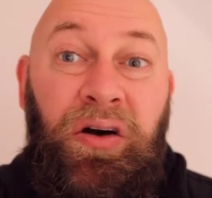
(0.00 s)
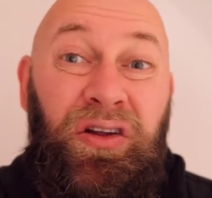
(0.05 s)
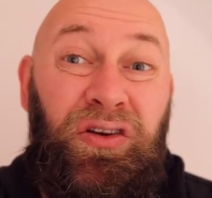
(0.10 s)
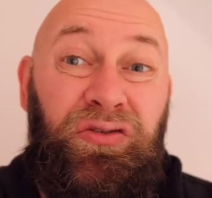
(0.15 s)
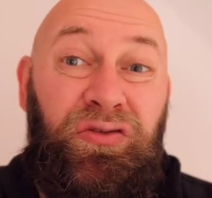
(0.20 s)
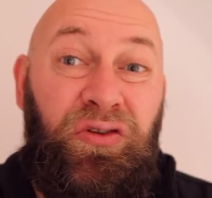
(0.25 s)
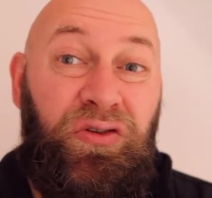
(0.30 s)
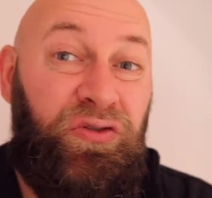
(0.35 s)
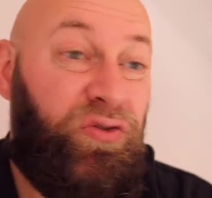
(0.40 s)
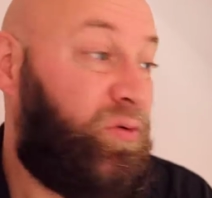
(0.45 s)
Ahora
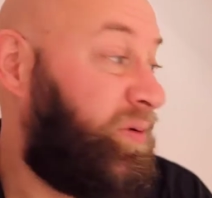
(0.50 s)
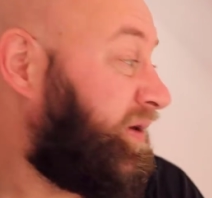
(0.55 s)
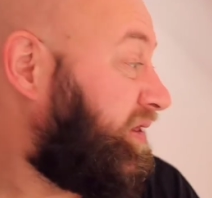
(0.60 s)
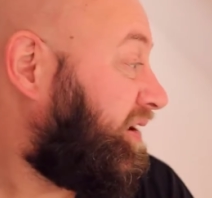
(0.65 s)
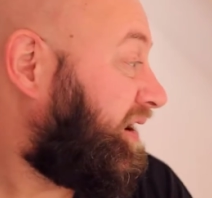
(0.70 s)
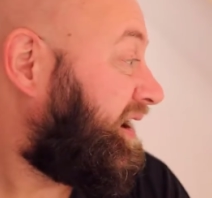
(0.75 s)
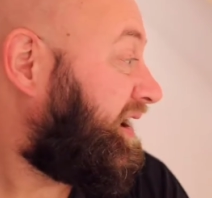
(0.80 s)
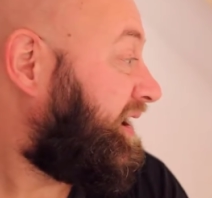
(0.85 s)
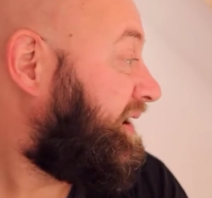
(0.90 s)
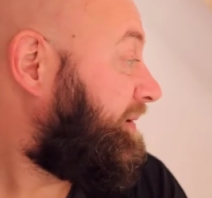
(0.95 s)
estoy
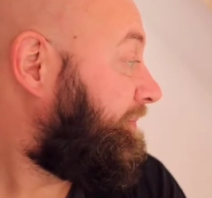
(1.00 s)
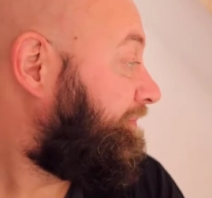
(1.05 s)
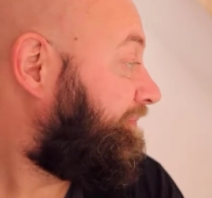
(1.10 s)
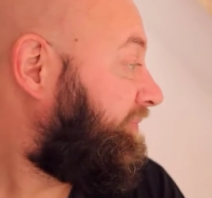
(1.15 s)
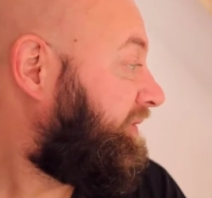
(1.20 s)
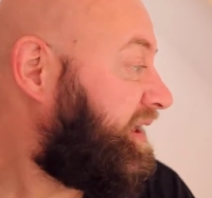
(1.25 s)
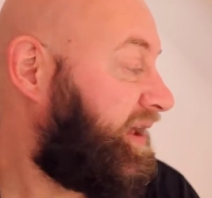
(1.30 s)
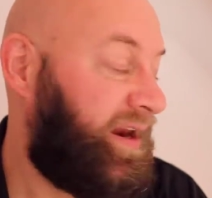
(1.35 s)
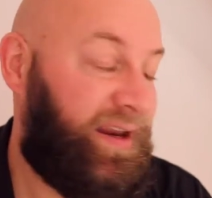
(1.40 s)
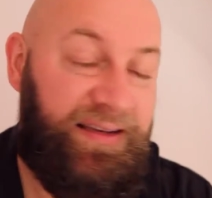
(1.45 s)
subido aquí
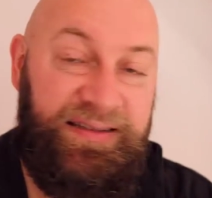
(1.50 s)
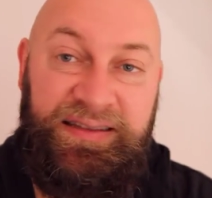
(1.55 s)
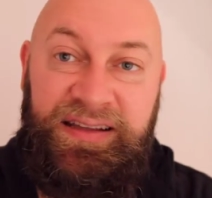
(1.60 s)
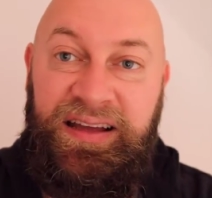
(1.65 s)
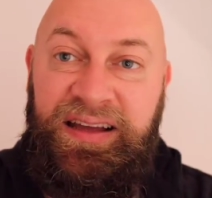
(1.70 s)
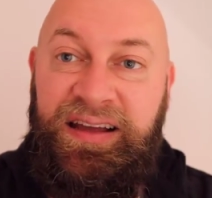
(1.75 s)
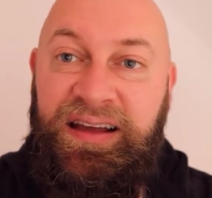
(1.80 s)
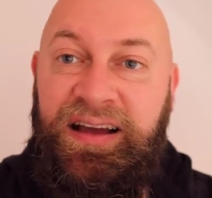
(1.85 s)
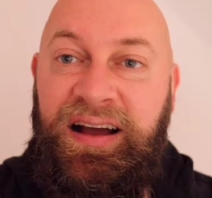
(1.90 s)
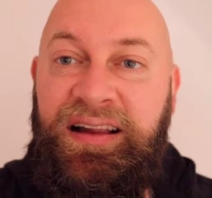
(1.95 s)
en
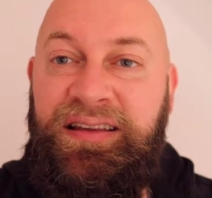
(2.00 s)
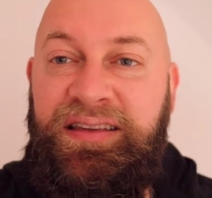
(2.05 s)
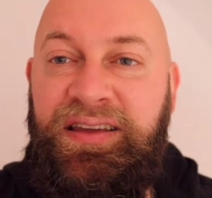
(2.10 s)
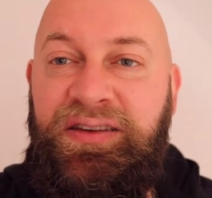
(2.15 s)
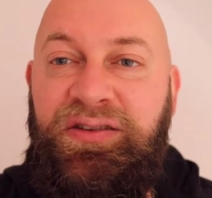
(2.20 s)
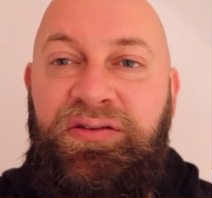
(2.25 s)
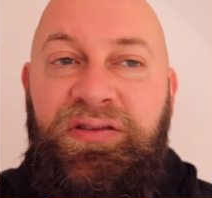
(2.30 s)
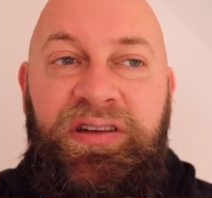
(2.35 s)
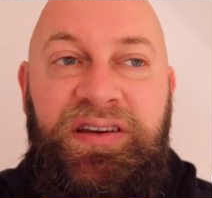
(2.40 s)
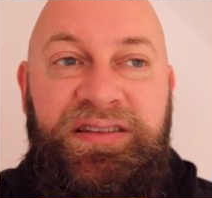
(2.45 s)
este
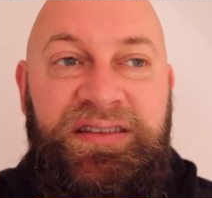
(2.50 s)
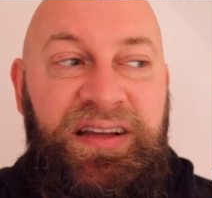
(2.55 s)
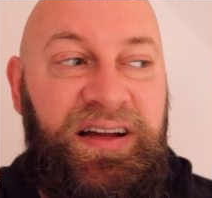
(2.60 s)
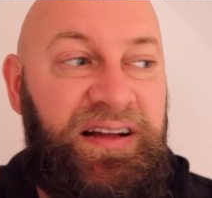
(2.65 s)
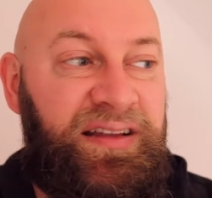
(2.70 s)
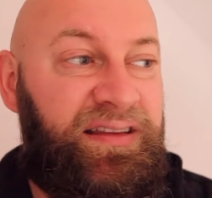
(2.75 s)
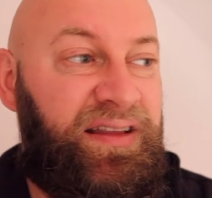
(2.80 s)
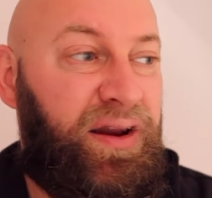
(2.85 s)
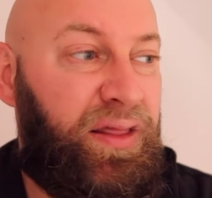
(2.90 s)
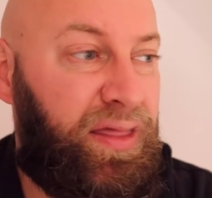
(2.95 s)
altillo de
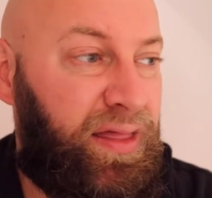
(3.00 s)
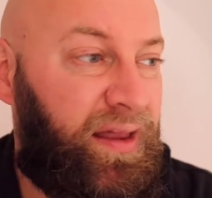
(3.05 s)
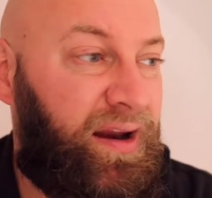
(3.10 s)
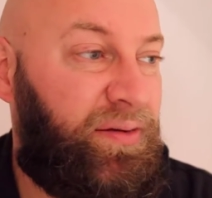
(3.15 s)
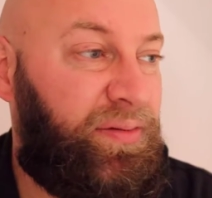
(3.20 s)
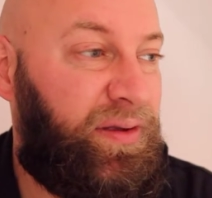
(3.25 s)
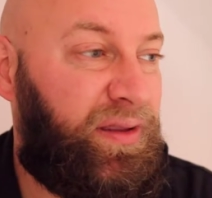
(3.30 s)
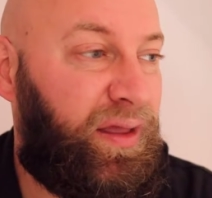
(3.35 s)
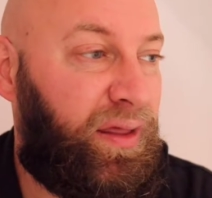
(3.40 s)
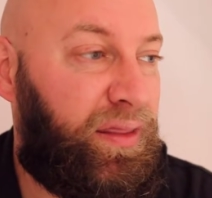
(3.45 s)
esta
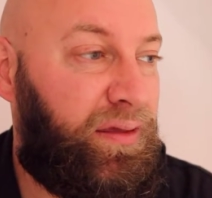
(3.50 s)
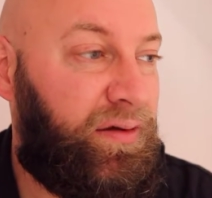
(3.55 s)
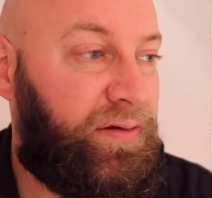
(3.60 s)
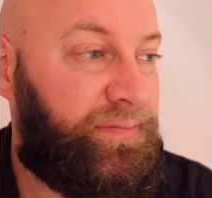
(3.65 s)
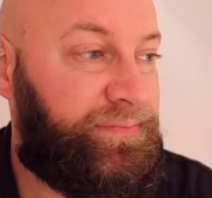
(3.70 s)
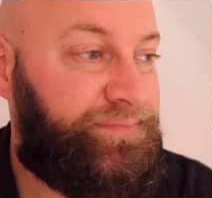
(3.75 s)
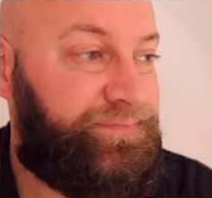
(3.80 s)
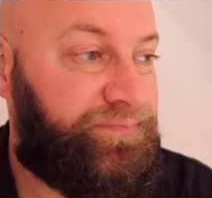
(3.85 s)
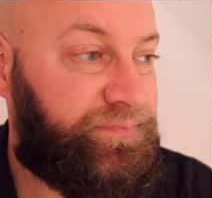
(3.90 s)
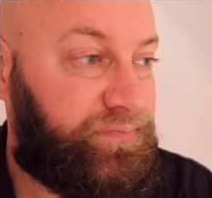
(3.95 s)
tercera
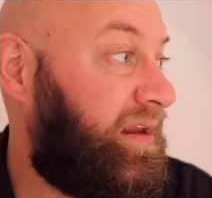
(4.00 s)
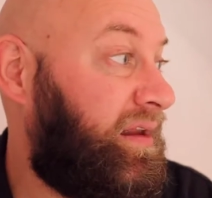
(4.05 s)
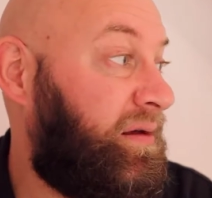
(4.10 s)
habitación.